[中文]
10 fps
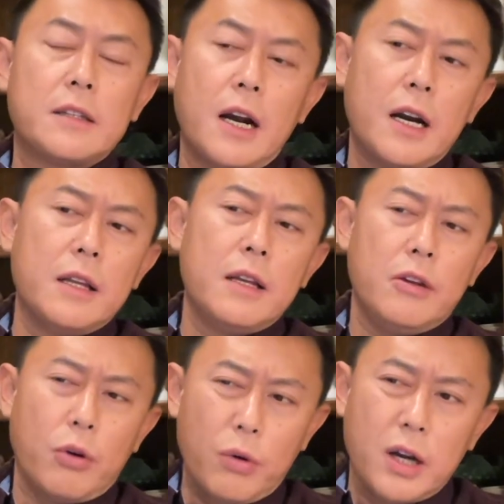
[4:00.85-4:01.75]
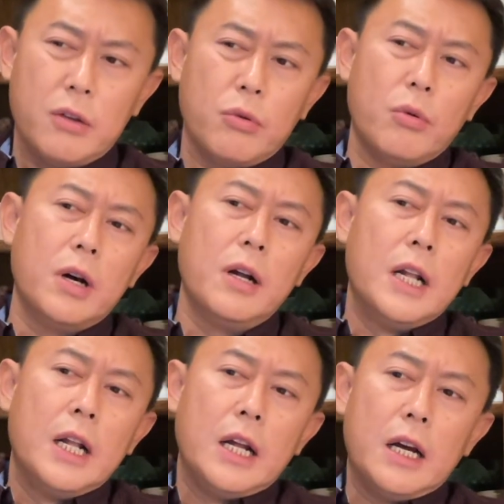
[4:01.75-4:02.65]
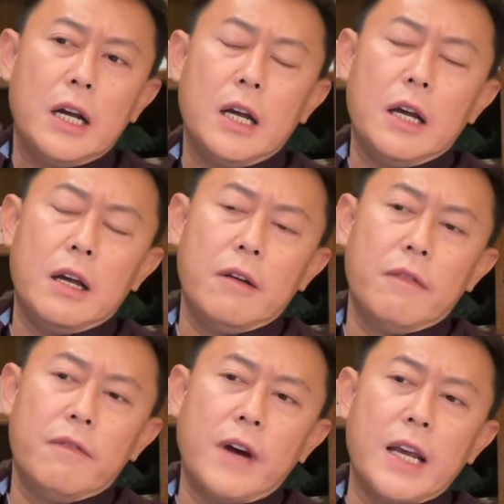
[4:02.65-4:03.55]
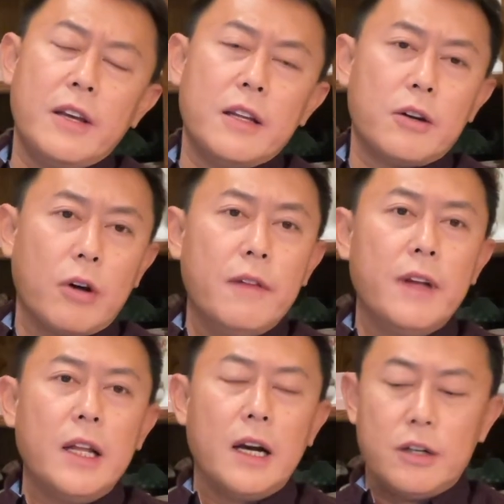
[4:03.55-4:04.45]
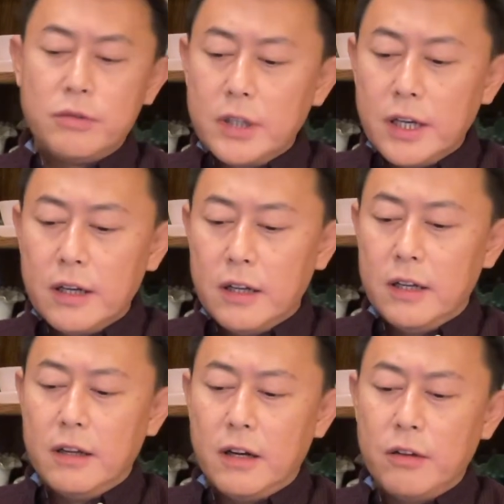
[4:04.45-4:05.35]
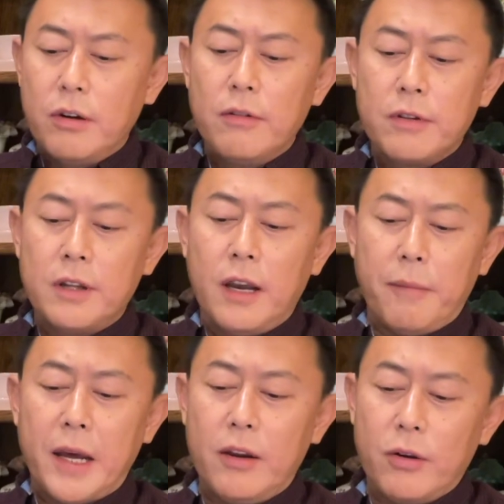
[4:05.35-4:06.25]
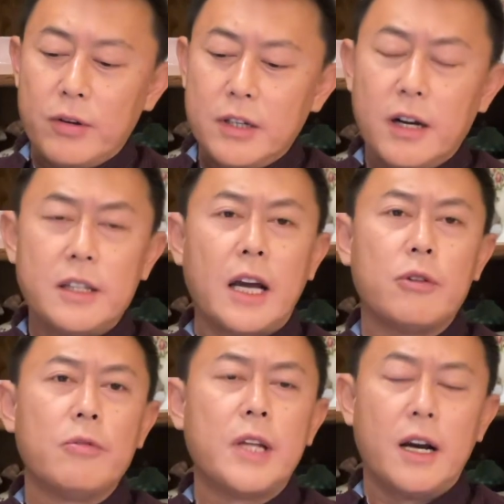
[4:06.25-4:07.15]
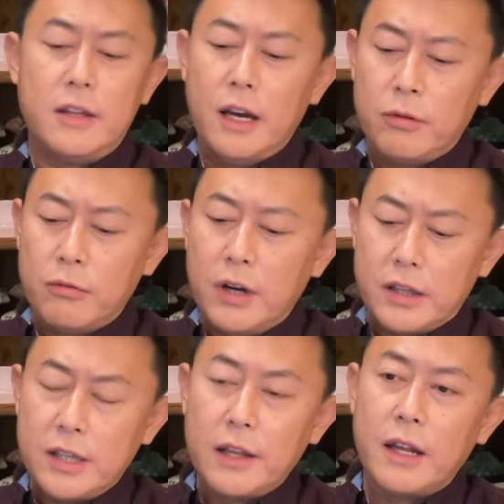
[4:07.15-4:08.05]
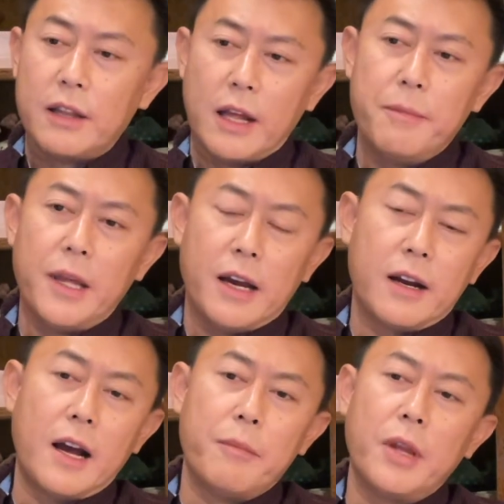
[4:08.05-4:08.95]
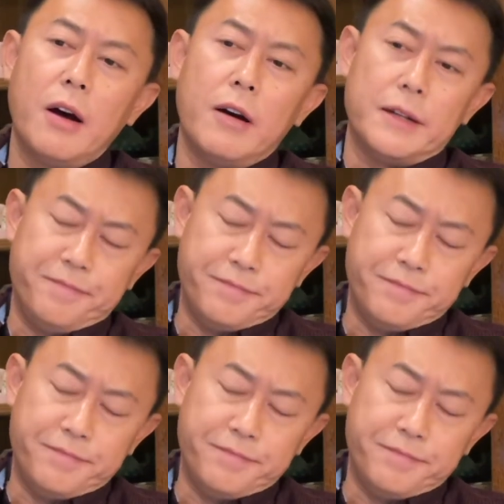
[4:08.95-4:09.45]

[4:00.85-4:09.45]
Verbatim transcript: 当然呢，有很多呃外界的传闻啊，说这个核酸公司里面有这个家族那个家族啊，现在咱们也看不到啊。